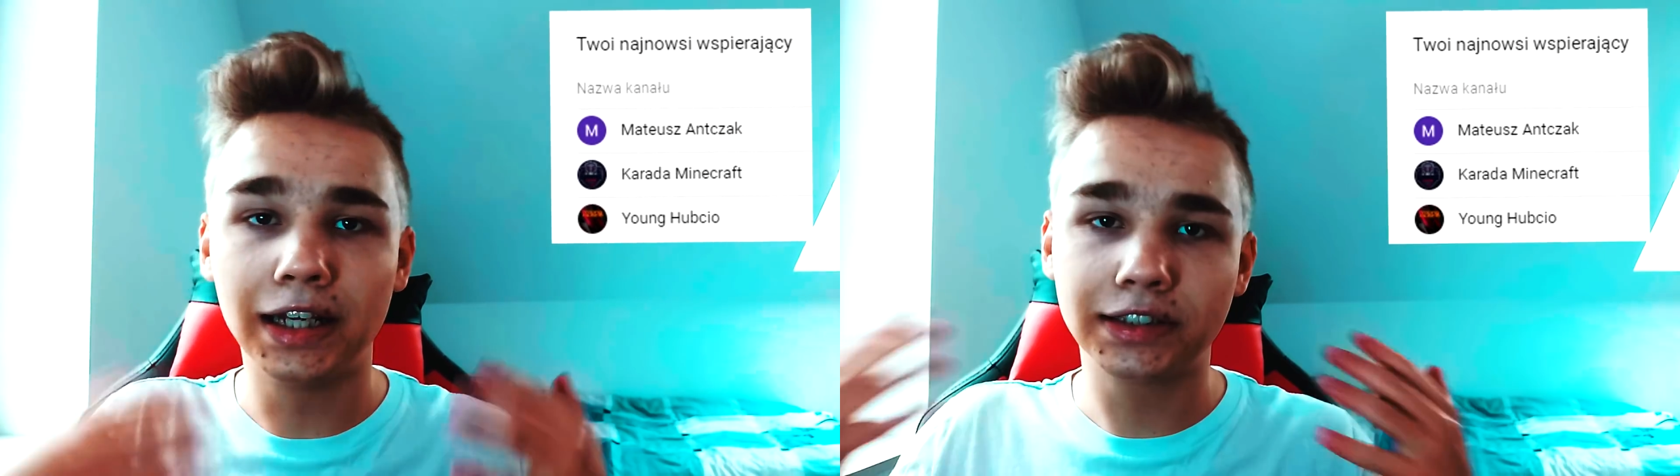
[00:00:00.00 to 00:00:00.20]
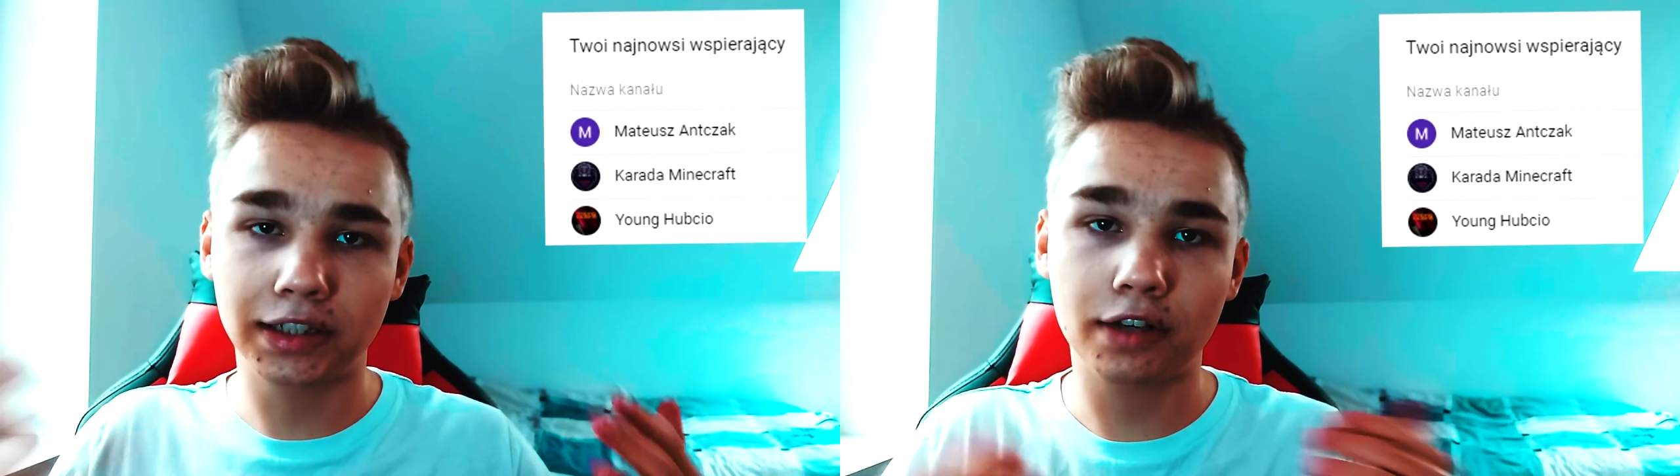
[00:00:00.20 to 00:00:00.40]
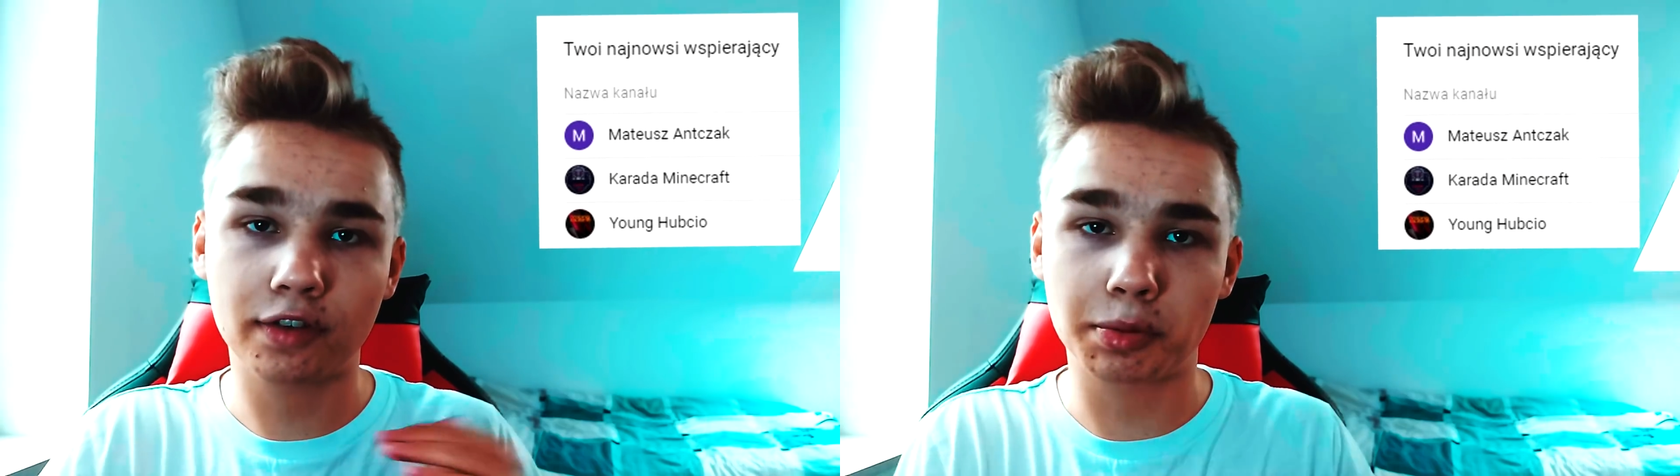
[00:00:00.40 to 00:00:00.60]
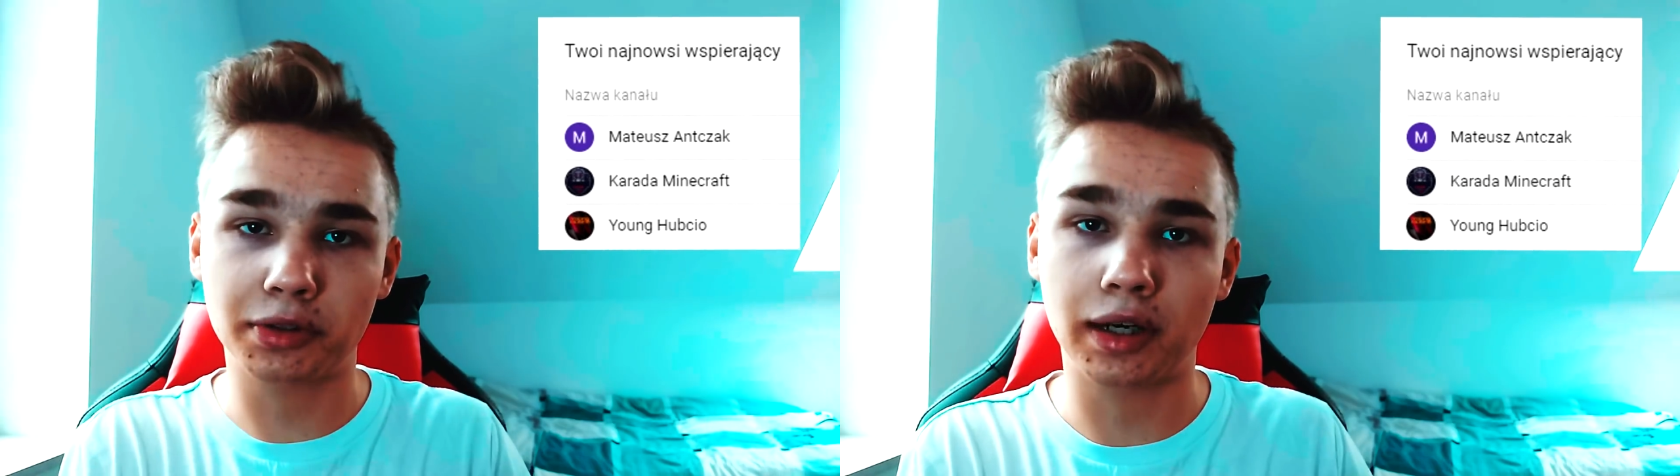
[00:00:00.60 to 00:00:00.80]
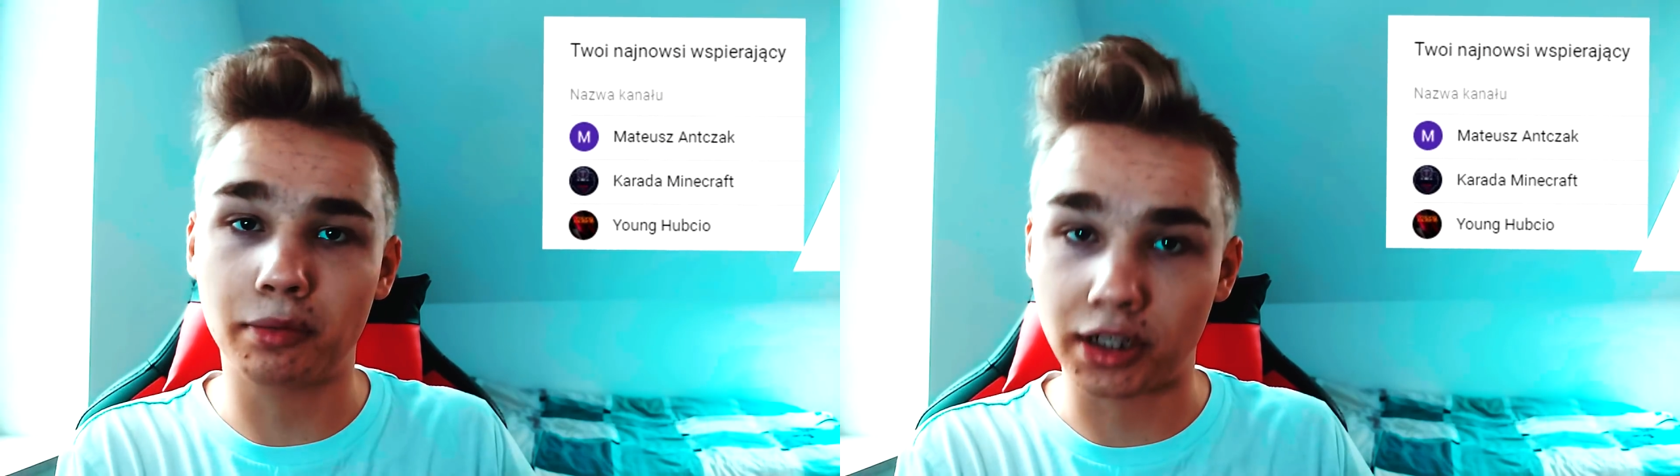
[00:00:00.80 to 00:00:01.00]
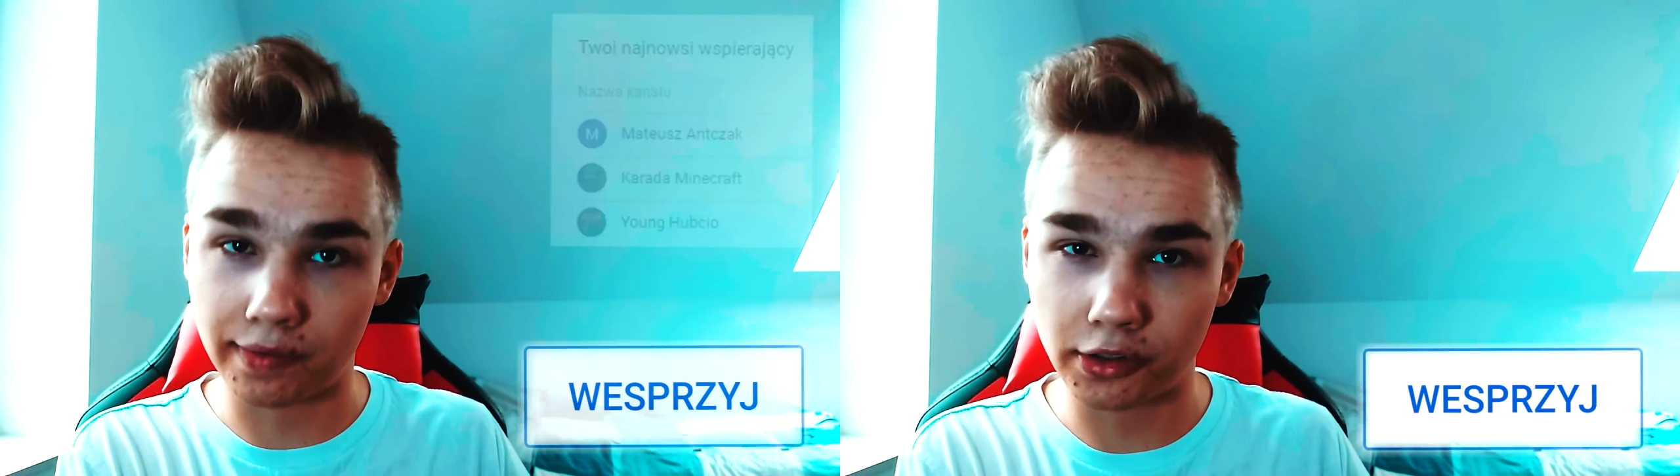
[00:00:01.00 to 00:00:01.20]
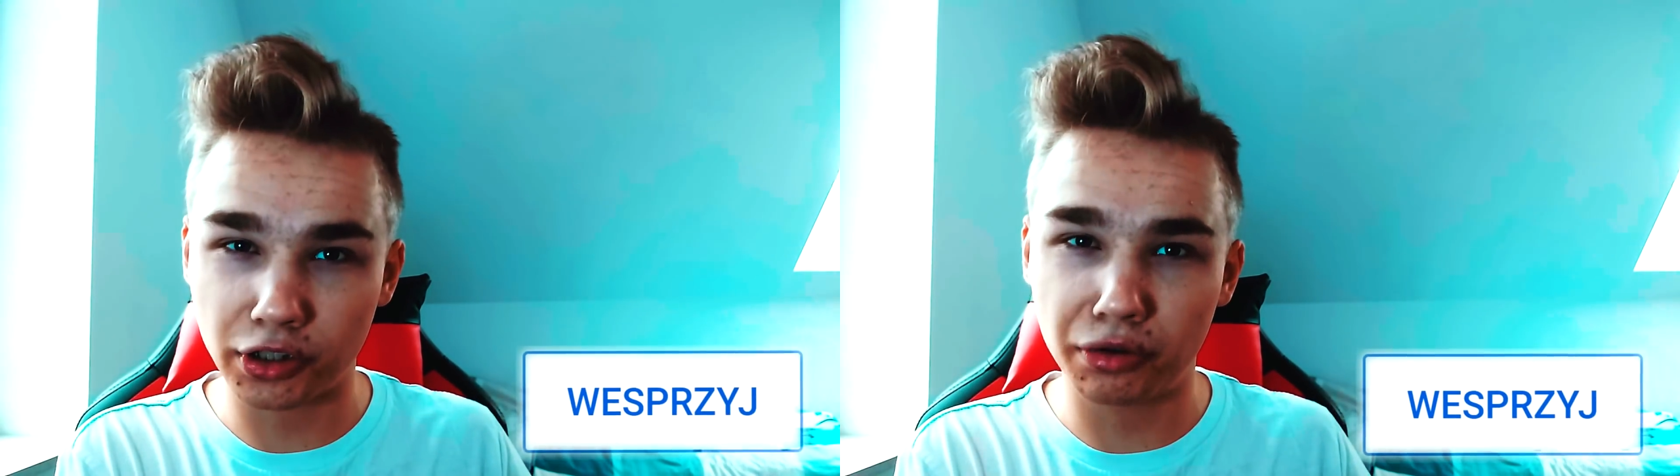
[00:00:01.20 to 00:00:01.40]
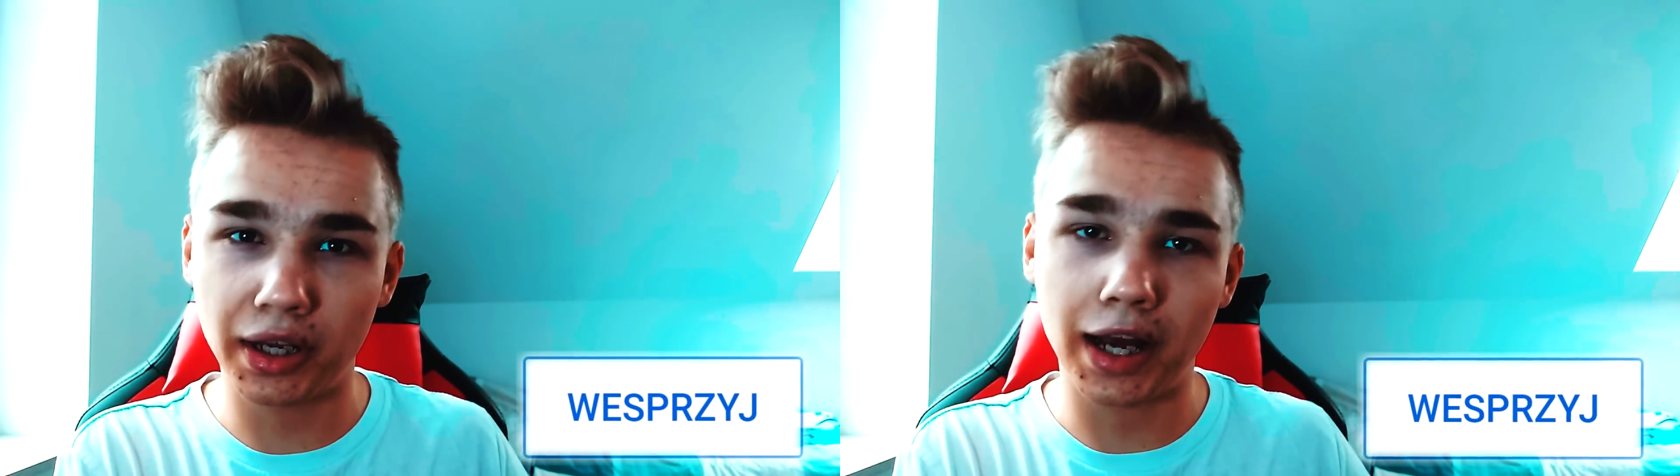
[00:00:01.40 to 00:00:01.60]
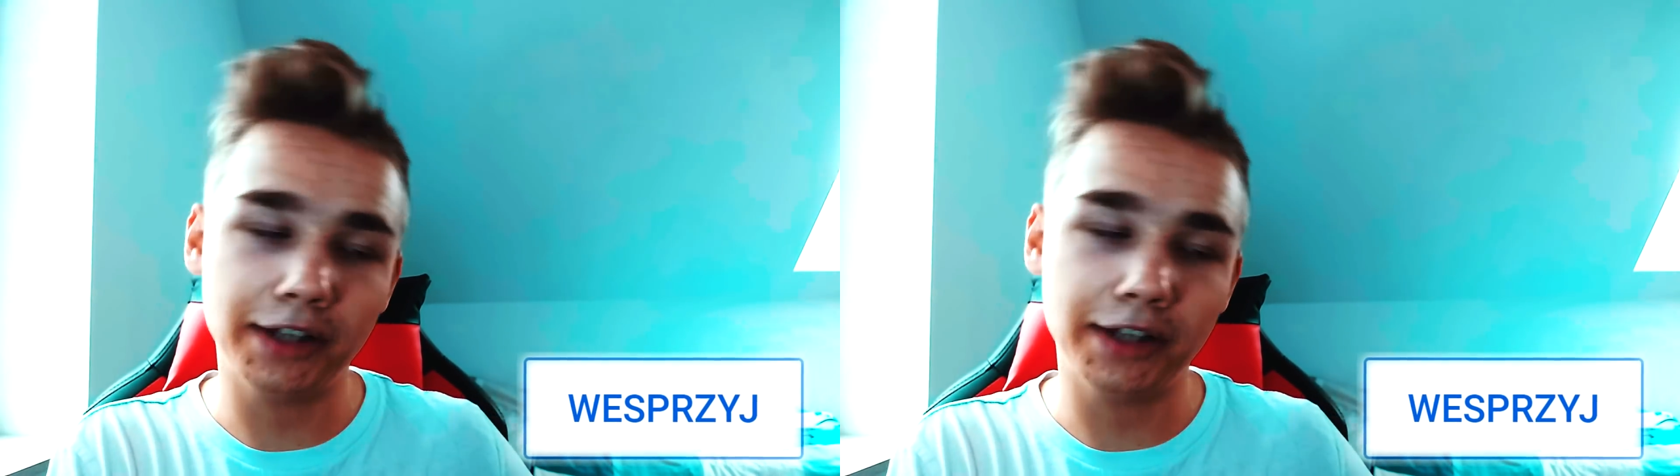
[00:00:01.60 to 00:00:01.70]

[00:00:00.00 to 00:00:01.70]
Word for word: Serdecznie was pozdrawiam oraz wam dziękuję.